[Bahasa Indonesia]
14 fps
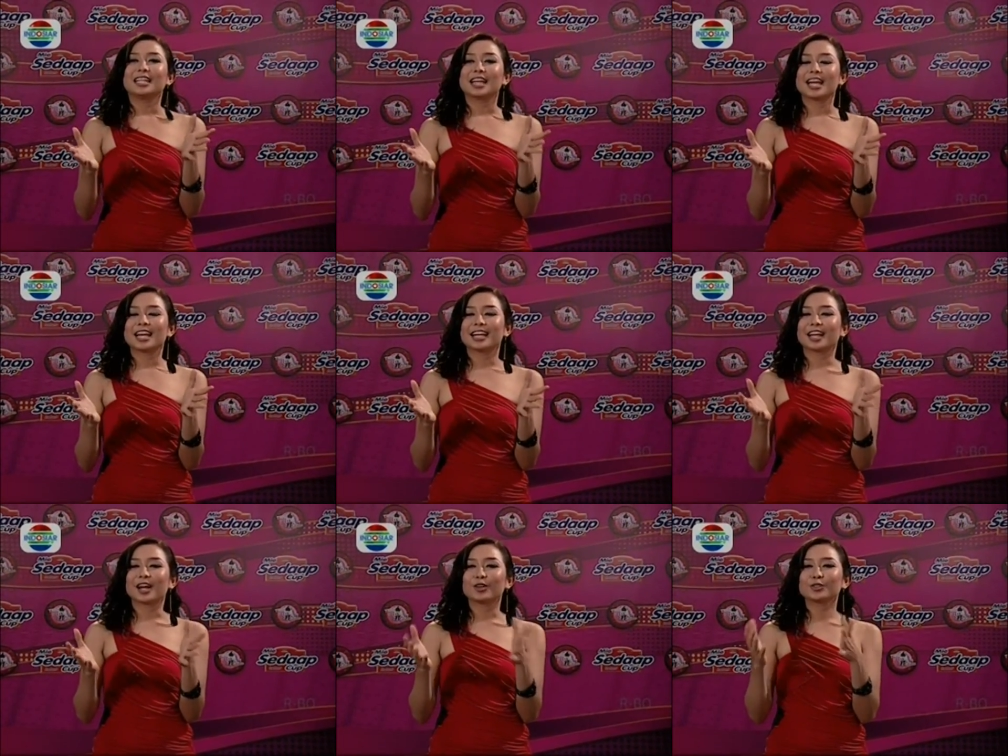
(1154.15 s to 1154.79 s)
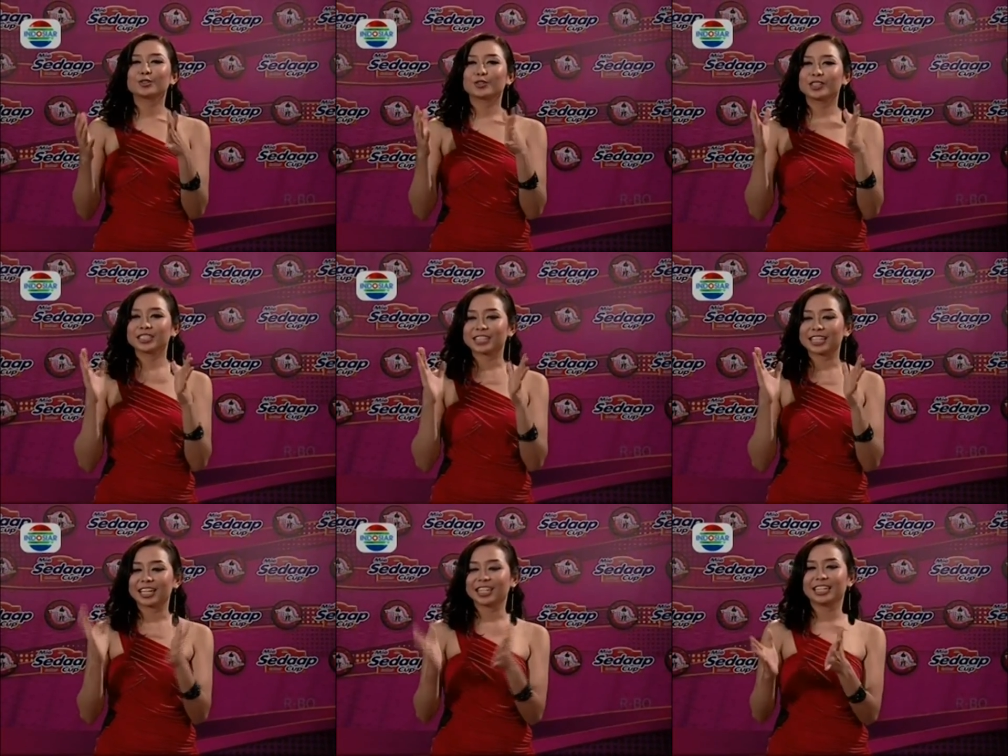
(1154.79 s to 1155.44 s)
dan aku suka
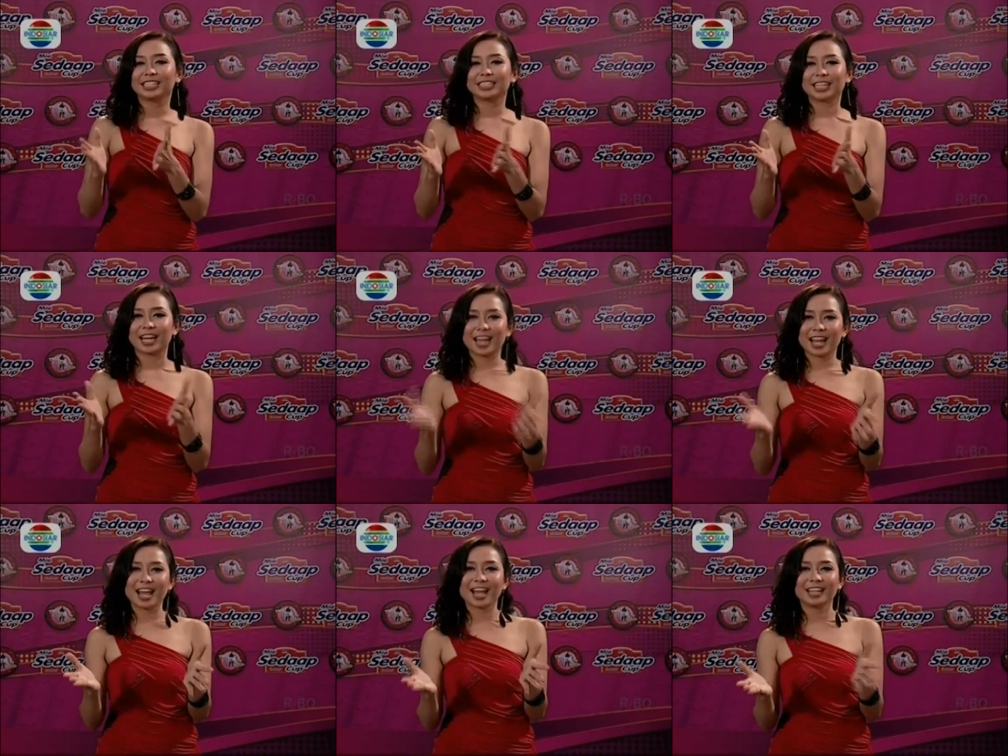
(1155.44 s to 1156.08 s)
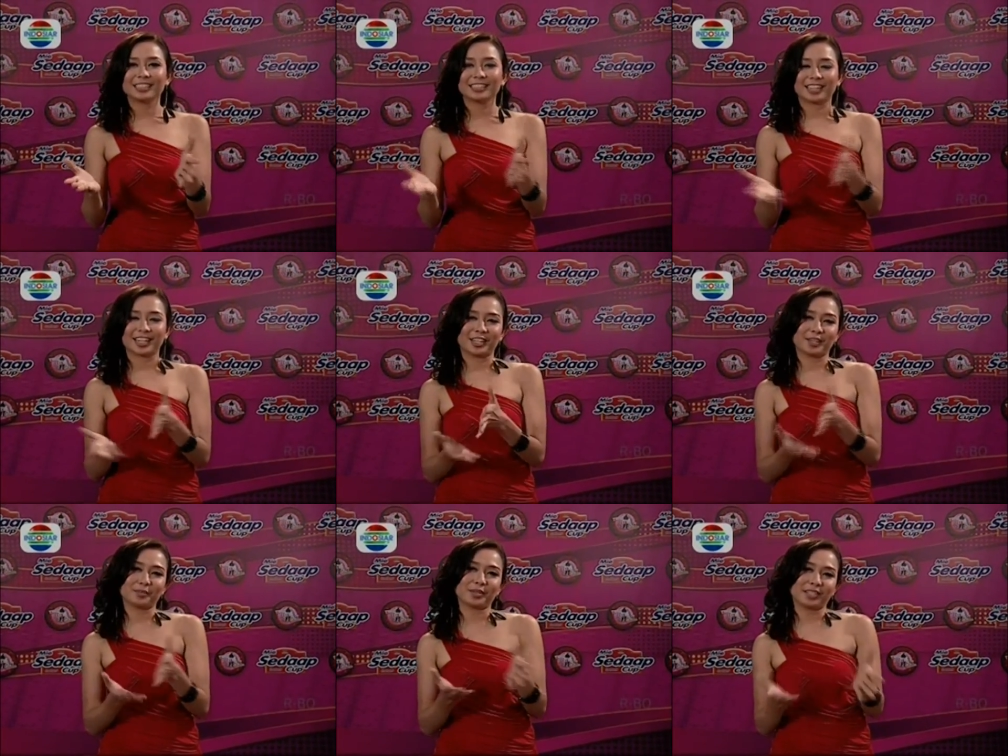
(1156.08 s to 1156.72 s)
cara dia jalan
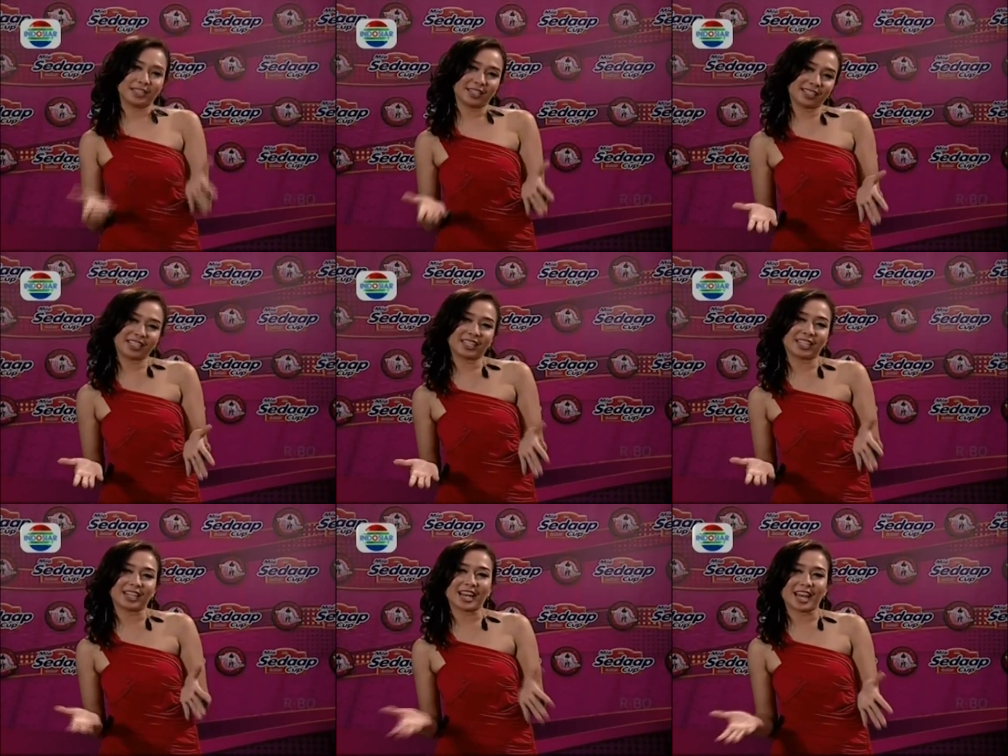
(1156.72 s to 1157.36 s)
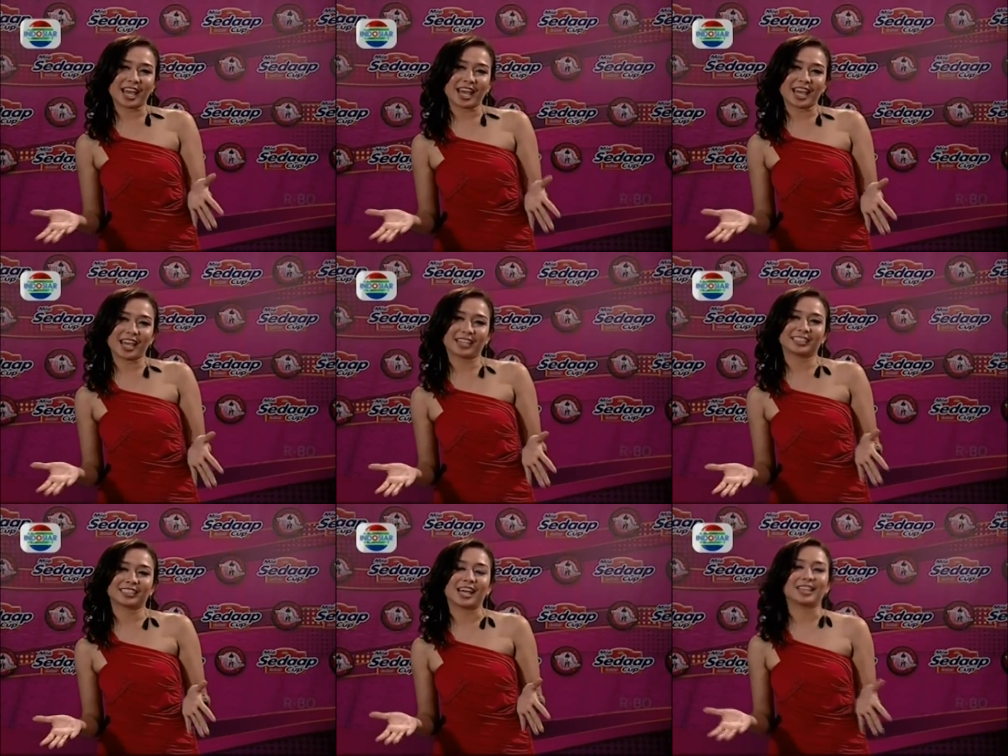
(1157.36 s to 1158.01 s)
cara dia berdiri
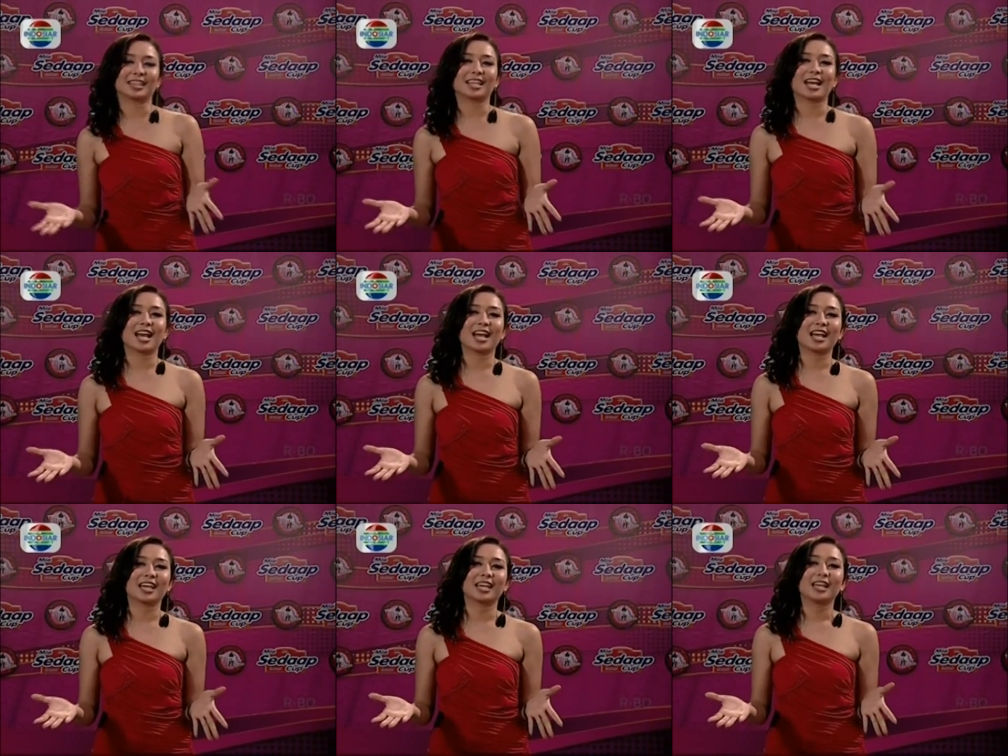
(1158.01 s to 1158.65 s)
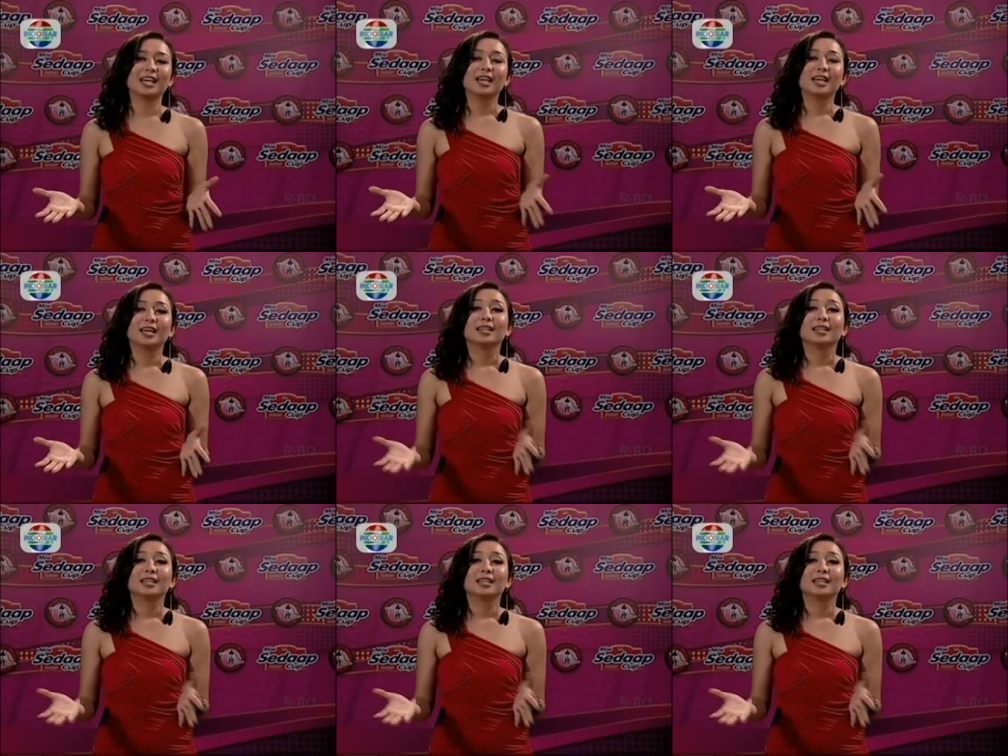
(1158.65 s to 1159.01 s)
rileks santai